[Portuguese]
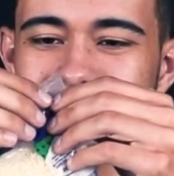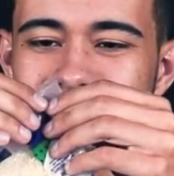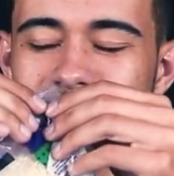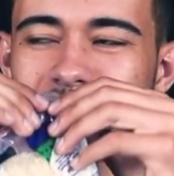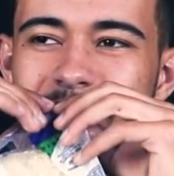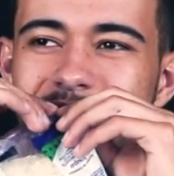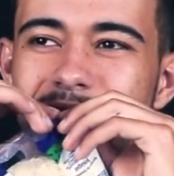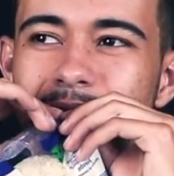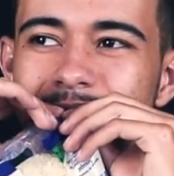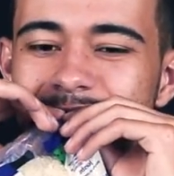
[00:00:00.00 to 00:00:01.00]
Nossa, eu vou
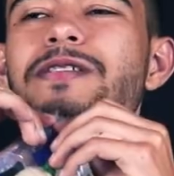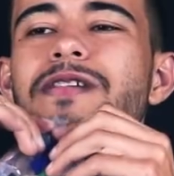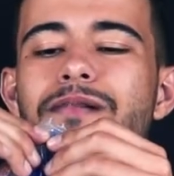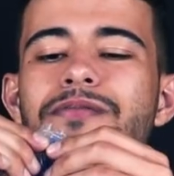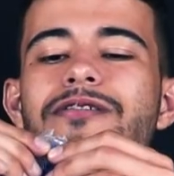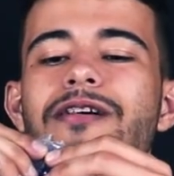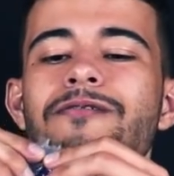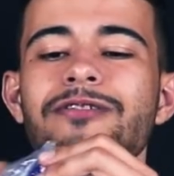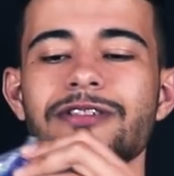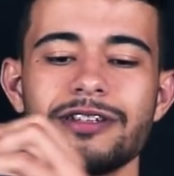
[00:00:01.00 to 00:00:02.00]
vomitar. Abrir o
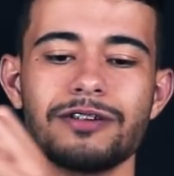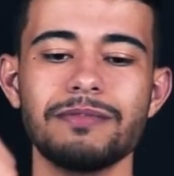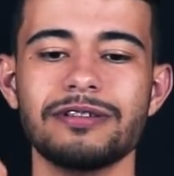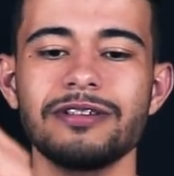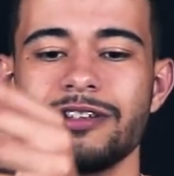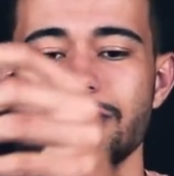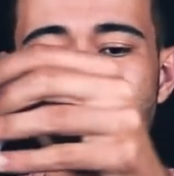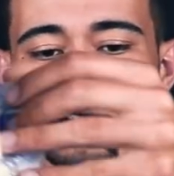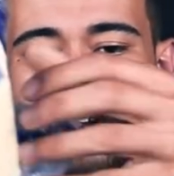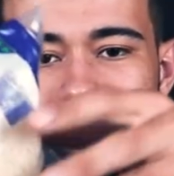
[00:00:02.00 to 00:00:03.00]
arroz aqui e começar a encher
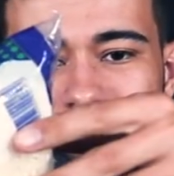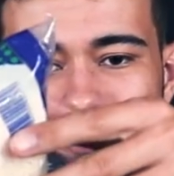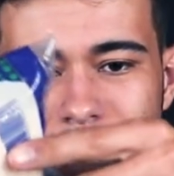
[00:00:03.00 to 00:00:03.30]
a garrafinha